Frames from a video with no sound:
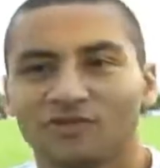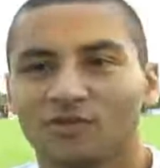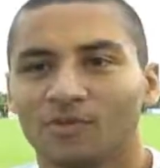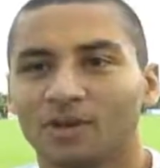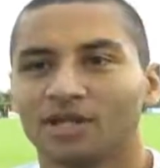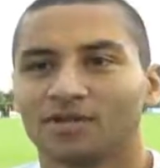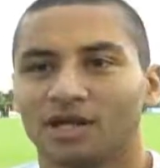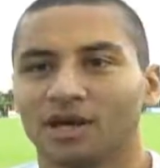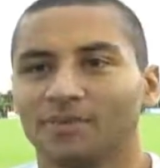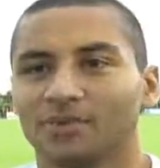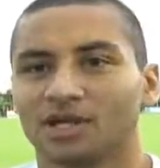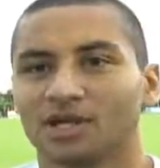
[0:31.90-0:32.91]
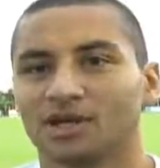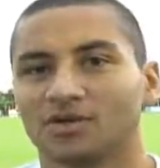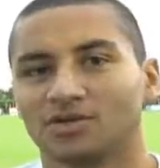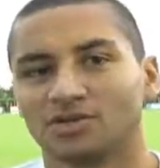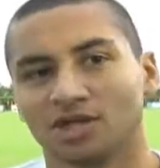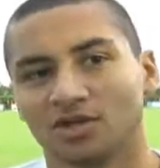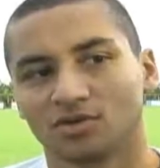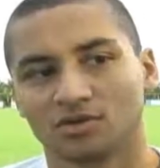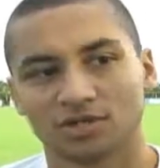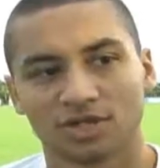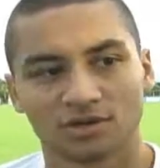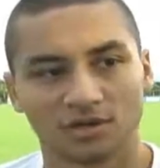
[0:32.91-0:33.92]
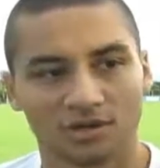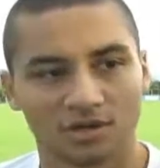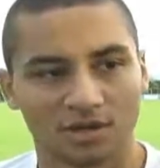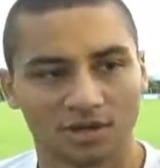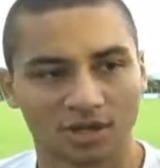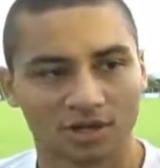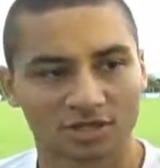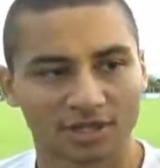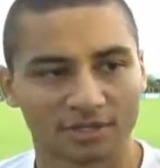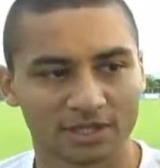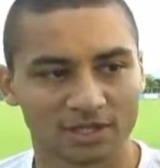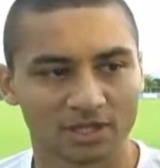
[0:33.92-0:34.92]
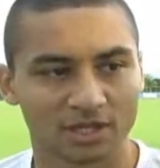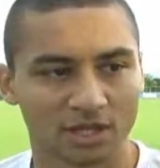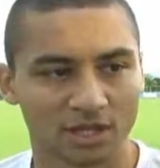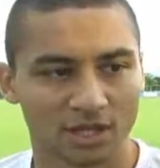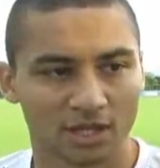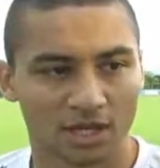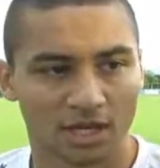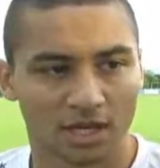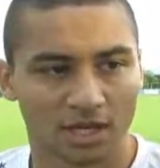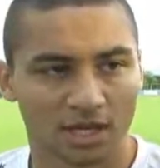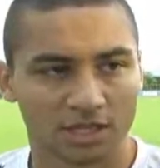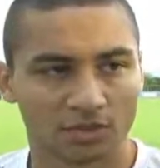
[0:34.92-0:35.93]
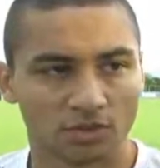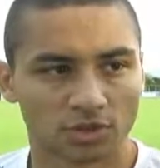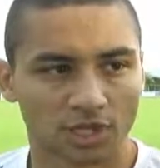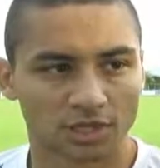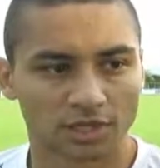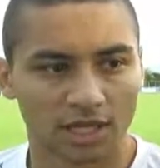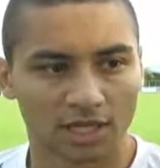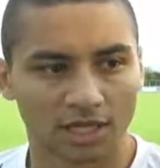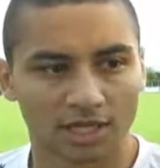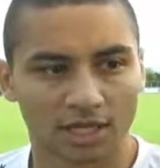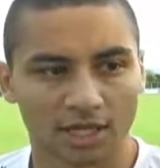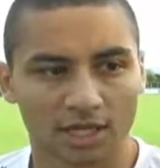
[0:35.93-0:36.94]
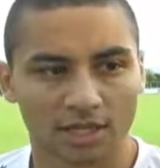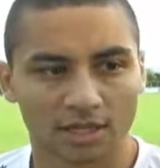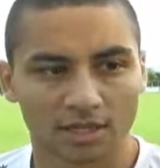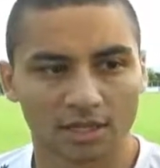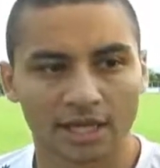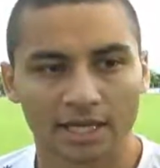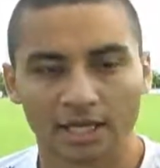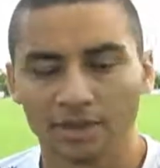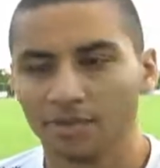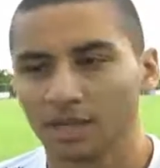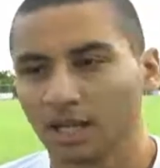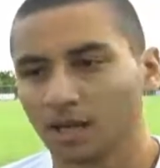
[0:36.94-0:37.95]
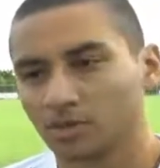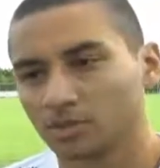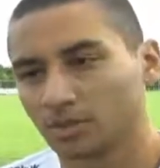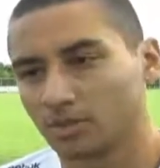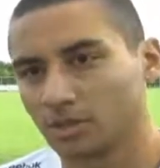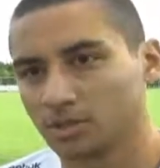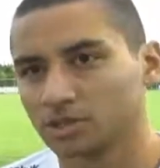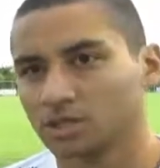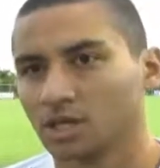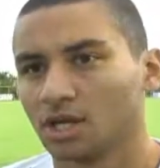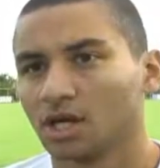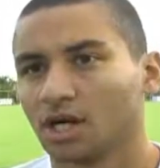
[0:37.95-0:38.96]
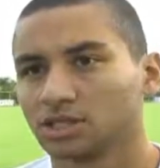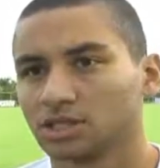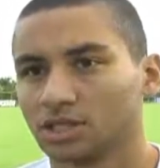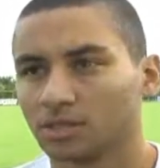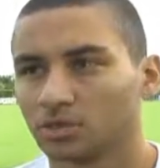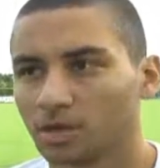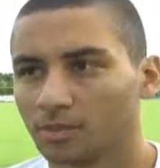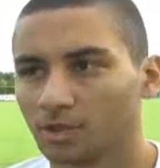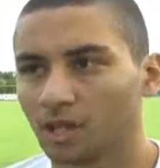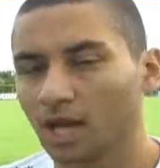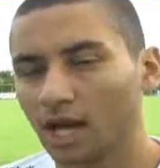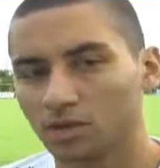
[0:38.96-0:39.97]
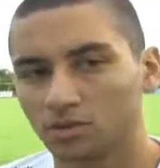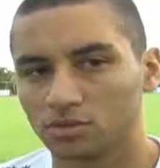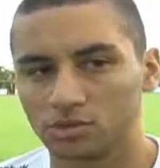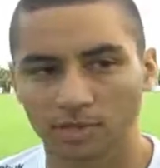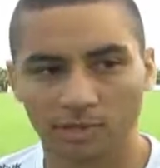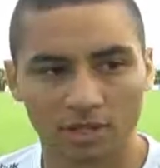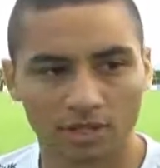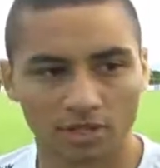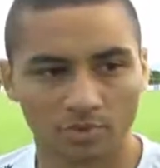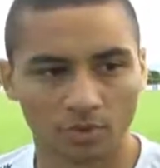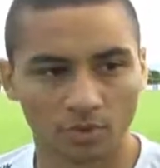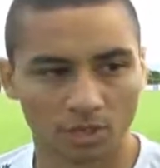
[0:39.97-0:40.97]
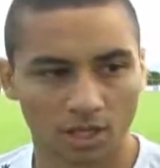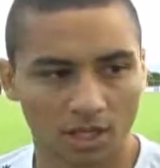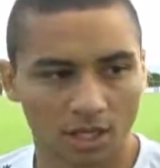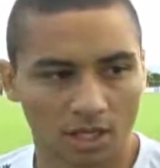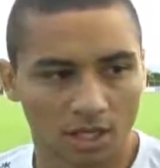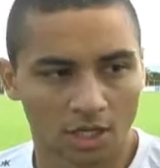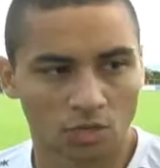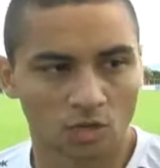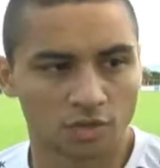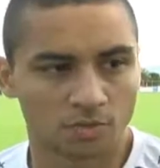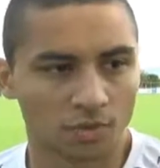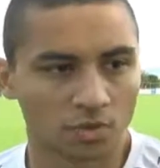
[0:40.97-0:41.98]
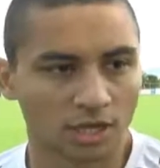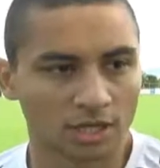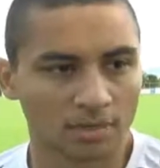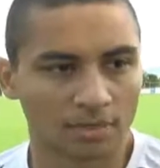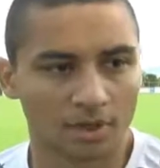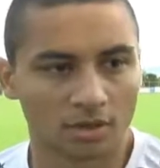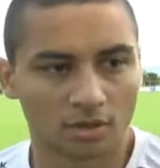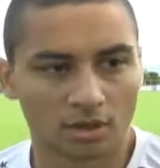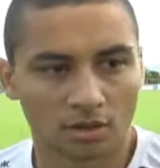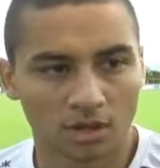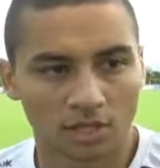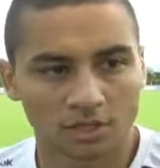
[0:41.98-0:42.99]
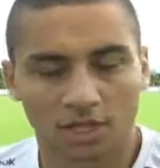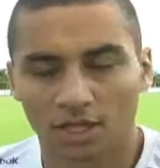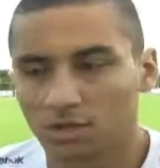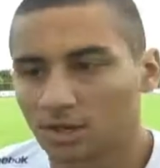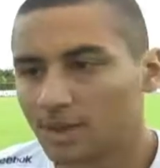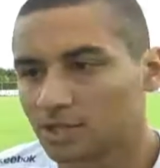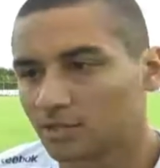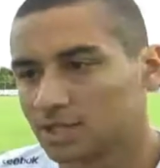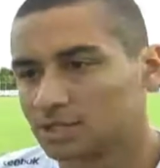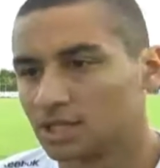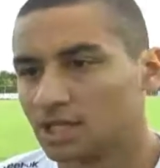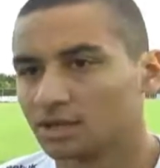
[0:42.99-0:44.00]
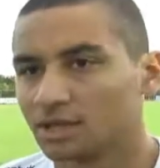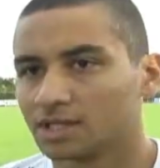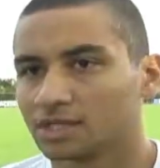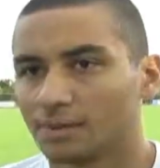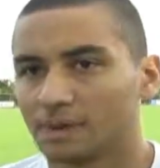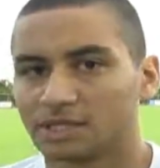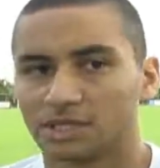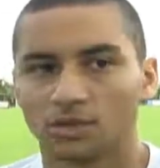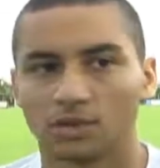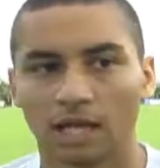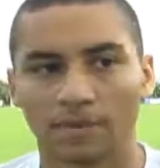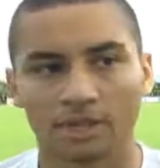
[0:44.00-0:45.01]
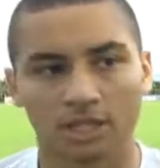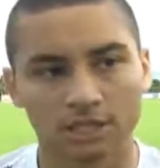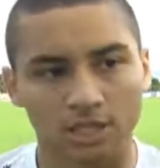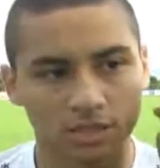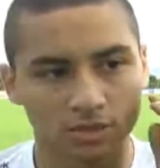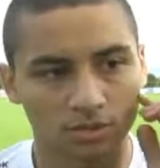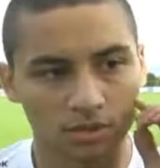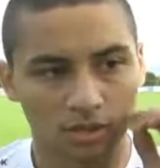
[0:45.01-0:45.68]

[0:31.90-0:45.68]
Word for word: cumprido, né? Porque quando eu cheguei no Cruzeiro, logicamente que a gente busca a artilharia da, da equipe, né? Logo depois a artilharia do campeonato, dos campeonatos que disputa, né? Estou em disputa ainda pela artilharia do Campeonato Brasileiro, né? Já passei o Kleber na artilharia do,